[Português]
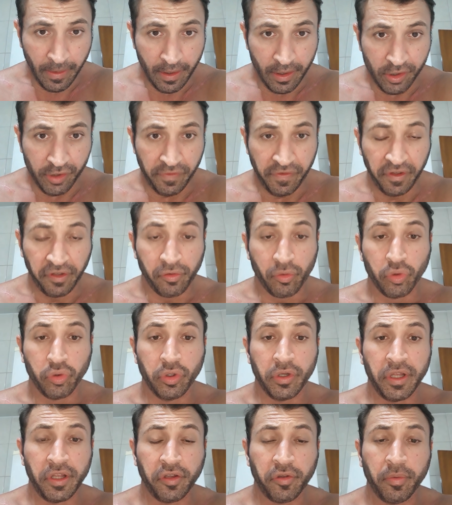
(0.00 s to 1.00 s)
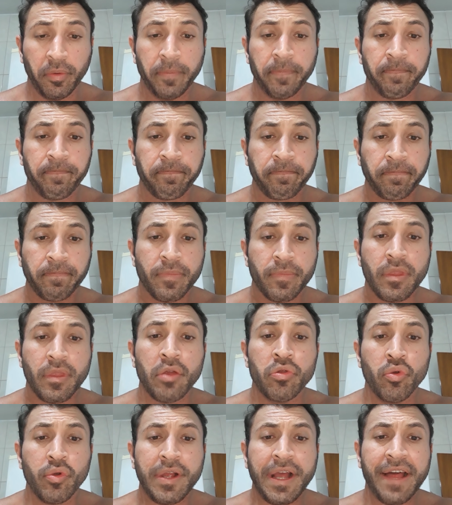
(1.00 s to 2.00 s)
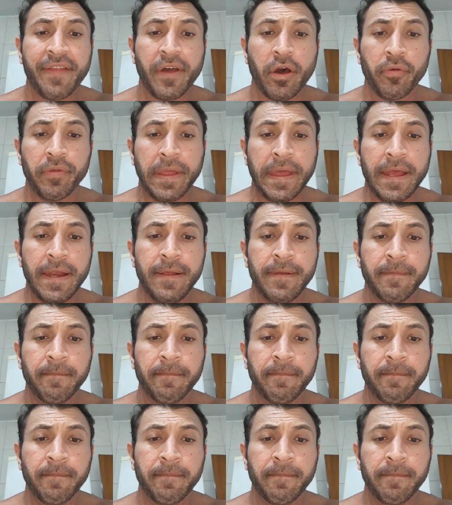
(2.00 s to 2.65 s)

de fisiculturismo no canal dele.